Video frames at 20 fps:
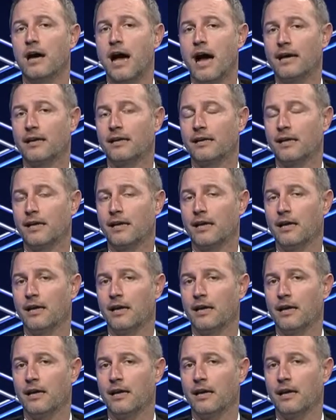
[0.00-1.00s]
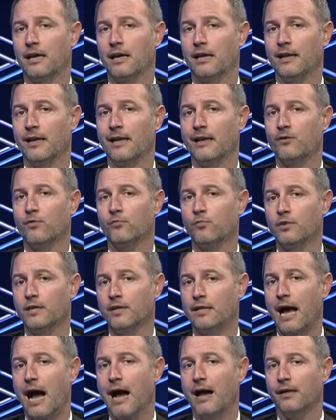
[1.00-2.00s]
anche le
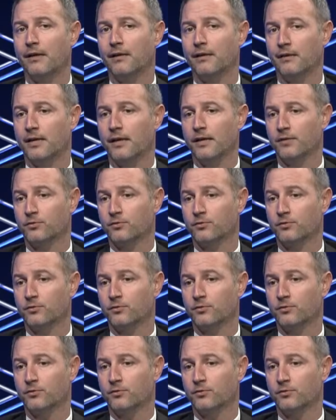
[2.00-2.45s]
comunità eh,